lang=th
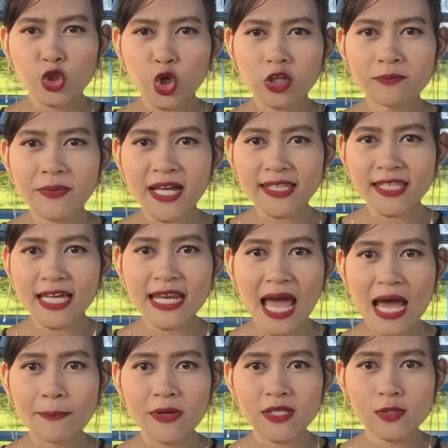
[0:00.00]
จนพัฒ
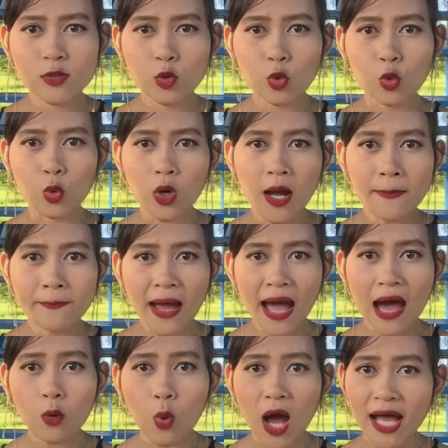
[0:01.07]
นาไปสู่
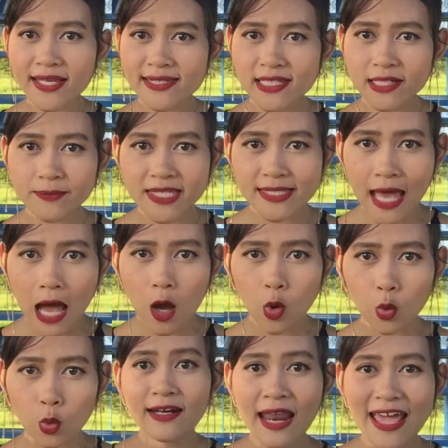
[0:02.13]
ภาวะซึมเศร้า
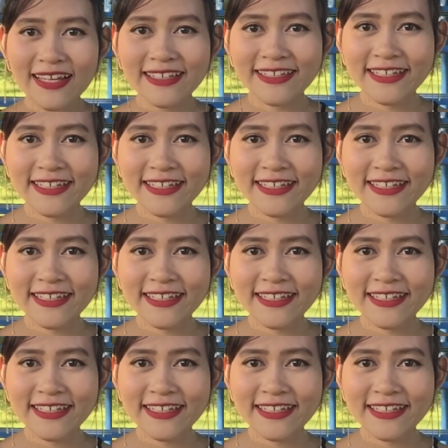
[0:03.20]
และ